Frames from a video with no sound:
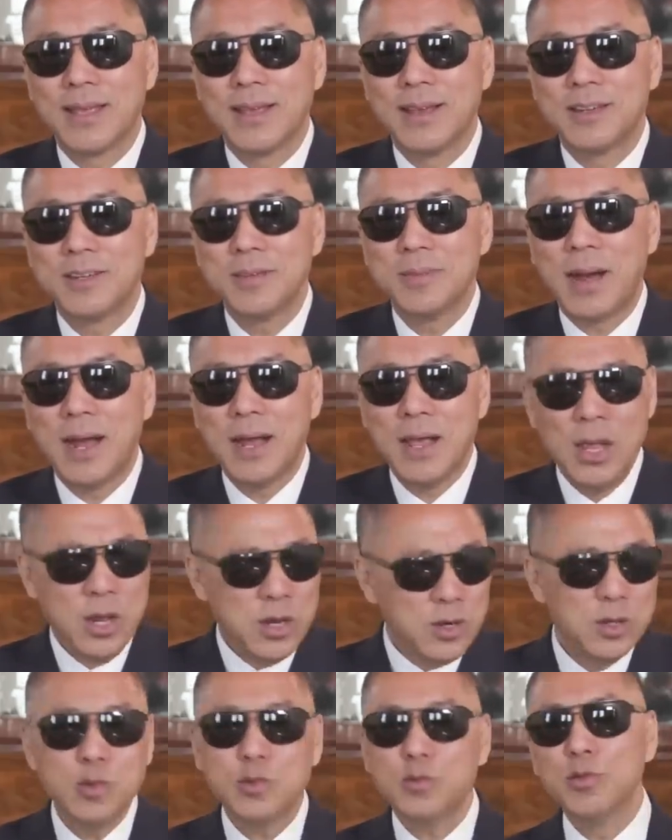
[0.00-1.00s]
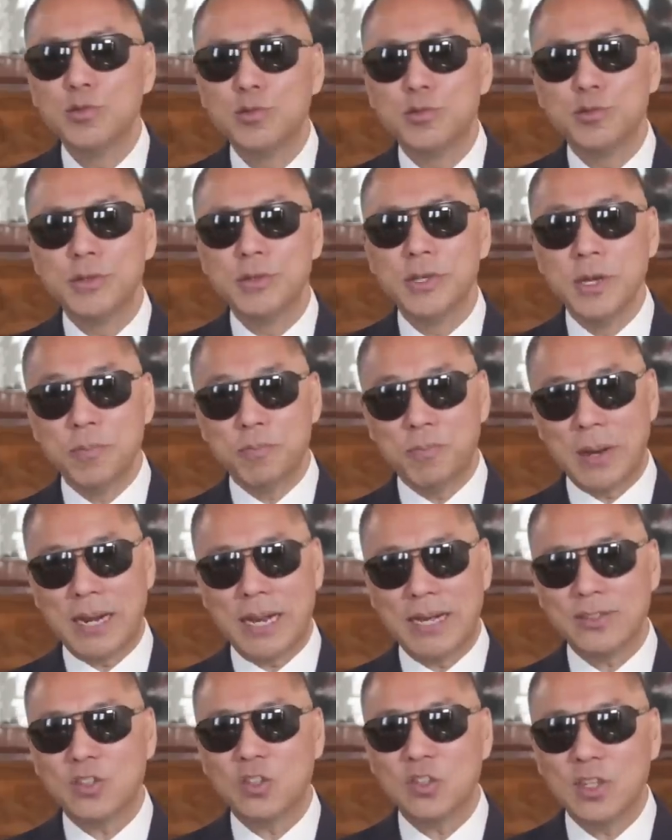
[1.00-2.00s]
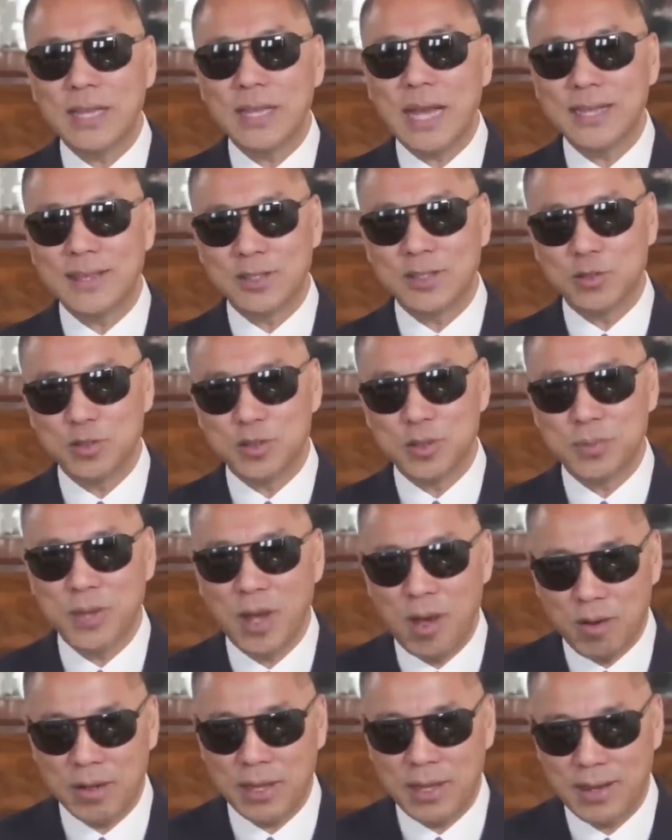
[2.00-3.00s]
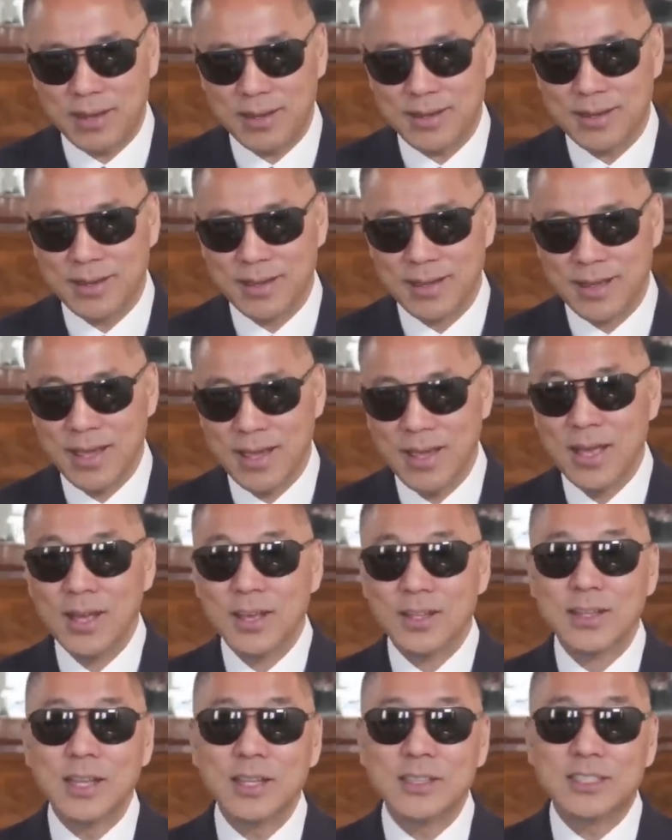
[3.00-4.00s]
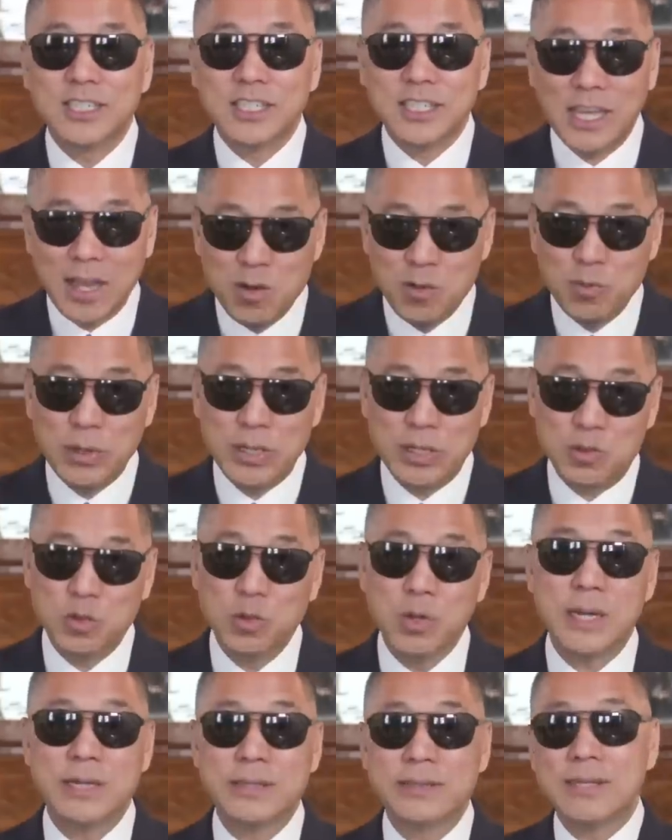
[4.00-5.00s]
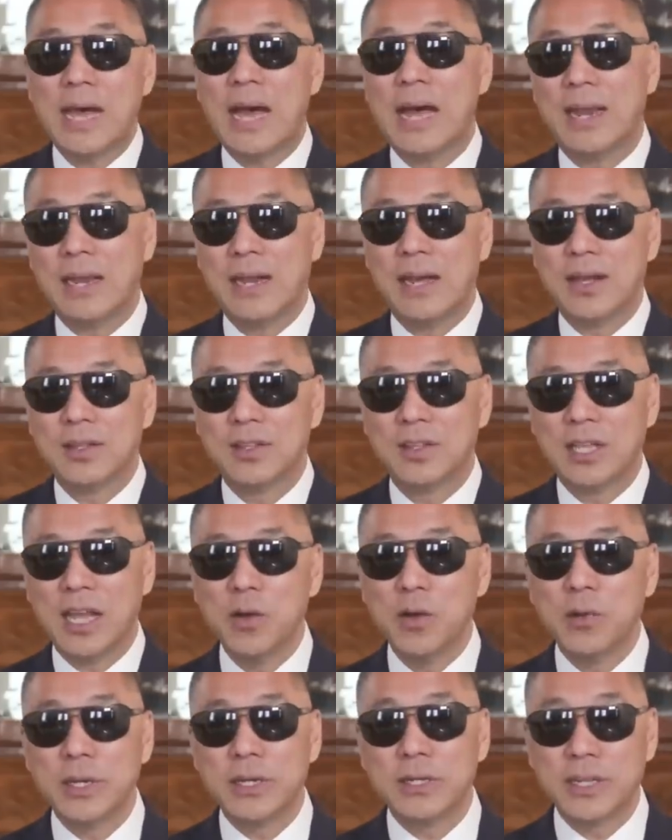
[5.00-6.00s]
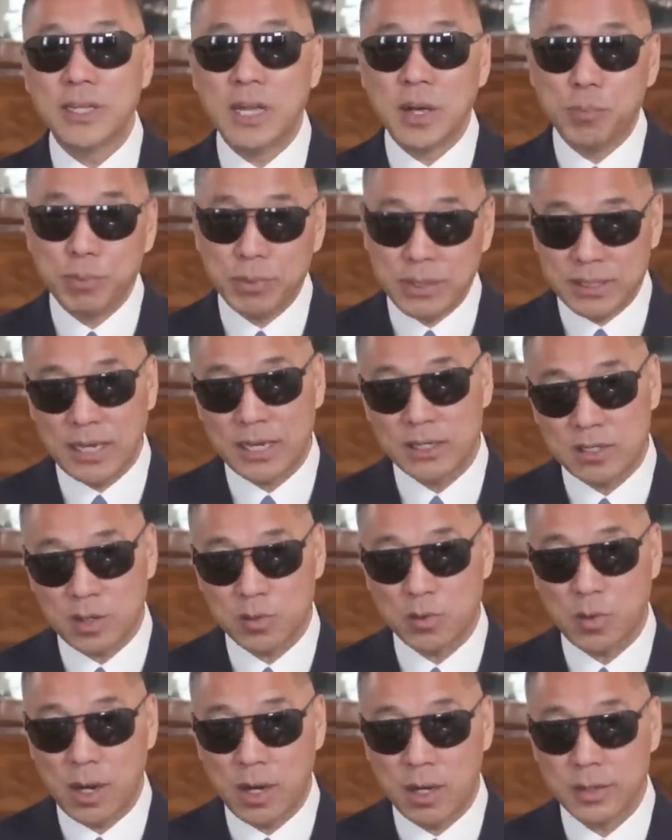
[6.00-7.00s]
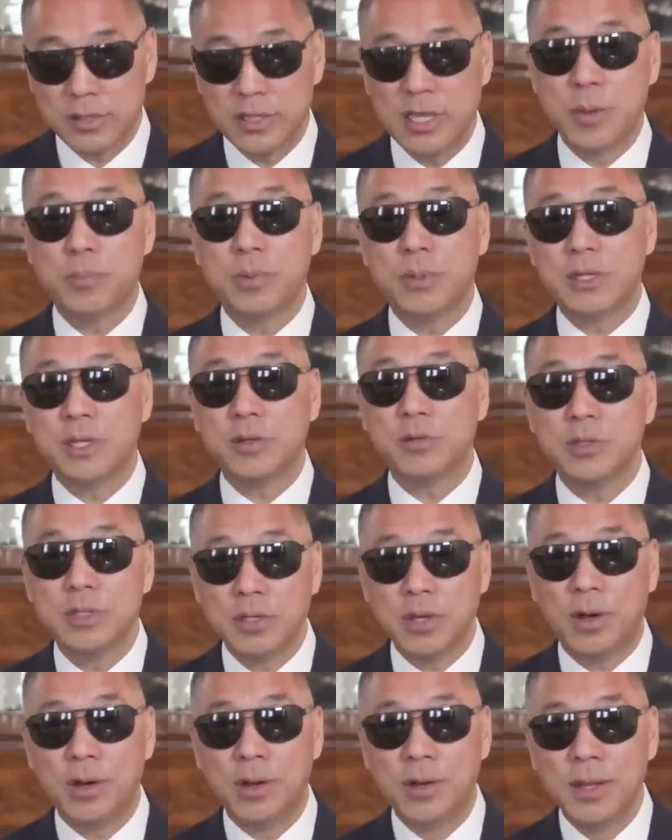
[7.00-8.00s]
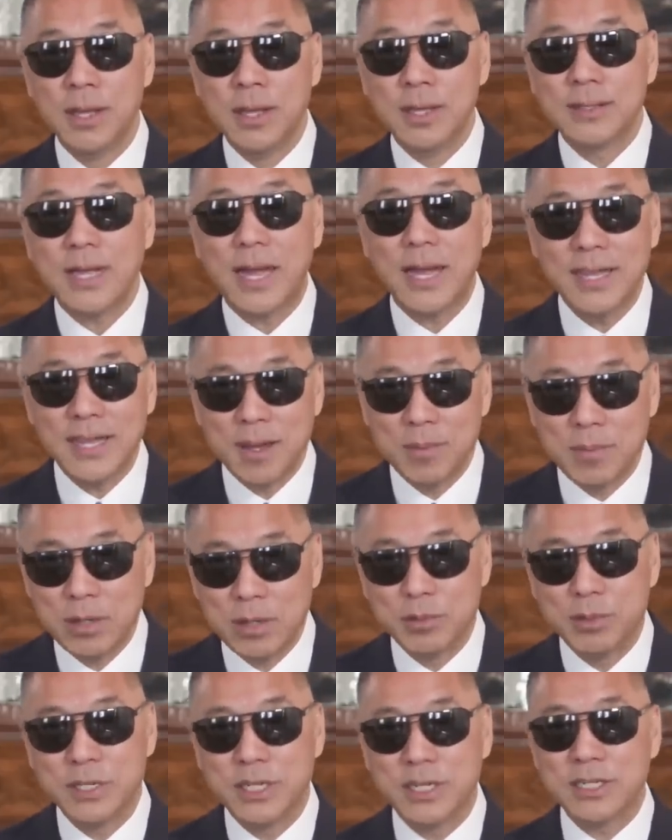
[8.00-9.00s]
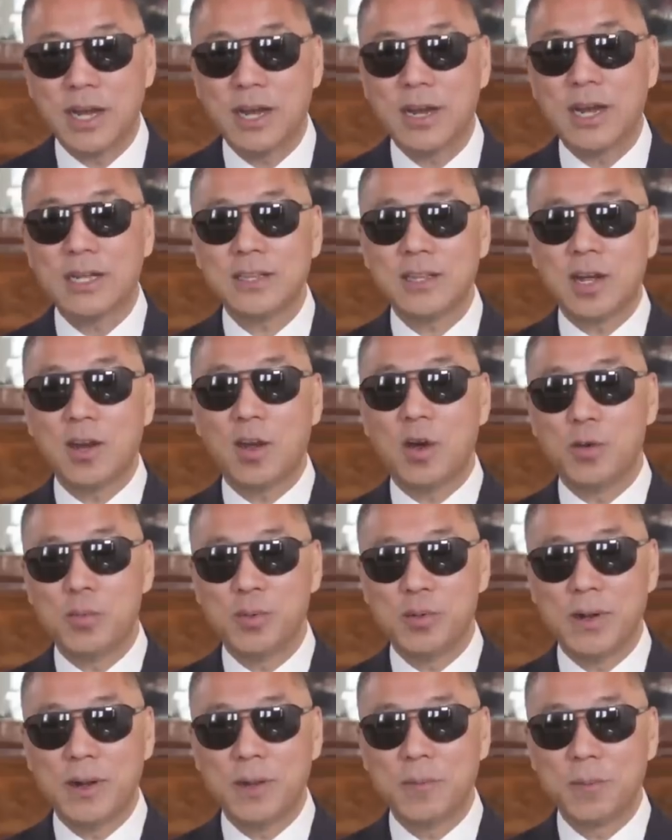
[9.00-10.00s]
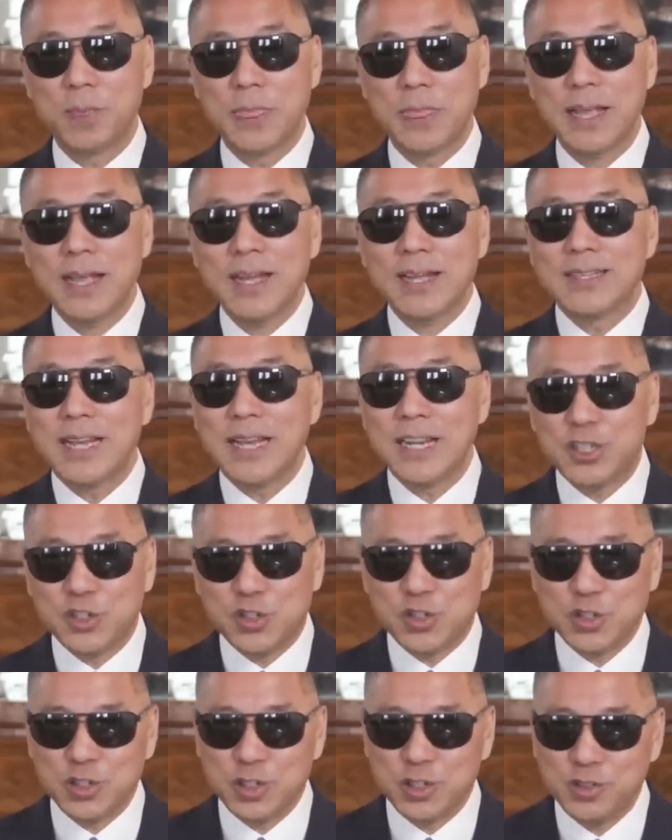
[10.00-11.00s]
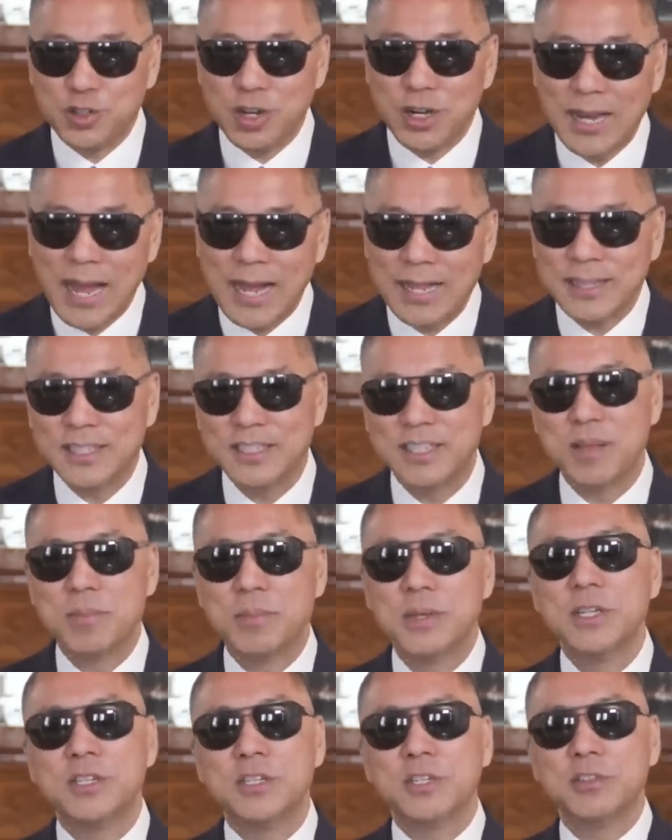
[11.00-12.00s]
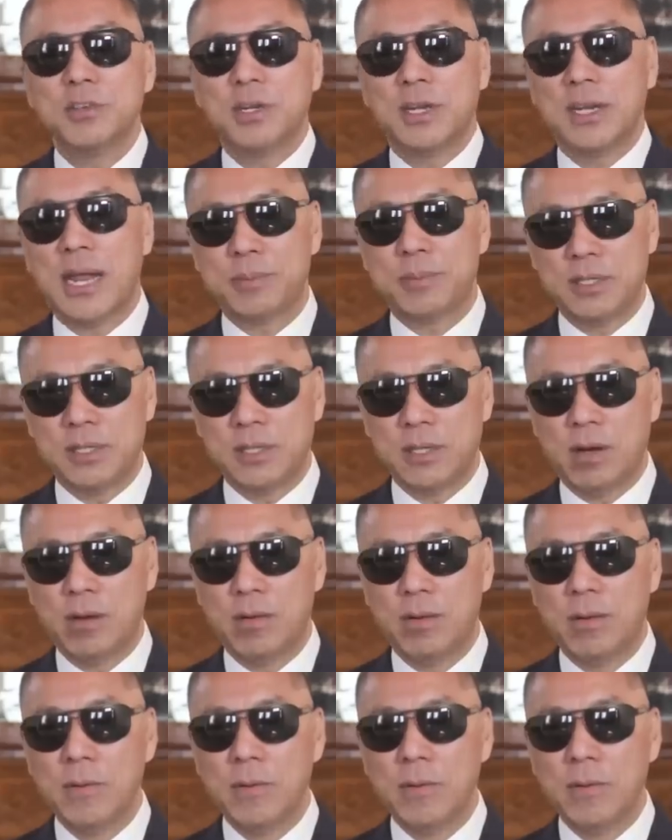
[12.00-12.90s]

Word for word: 是吧？人宋楚英本来自带的就是漂亮，那田伟就很惨了。田伟人家不跟他上床，也不跟他睡觉，他也没有一个杨澜当老婆，他只能去拉那些明星去拉皮条，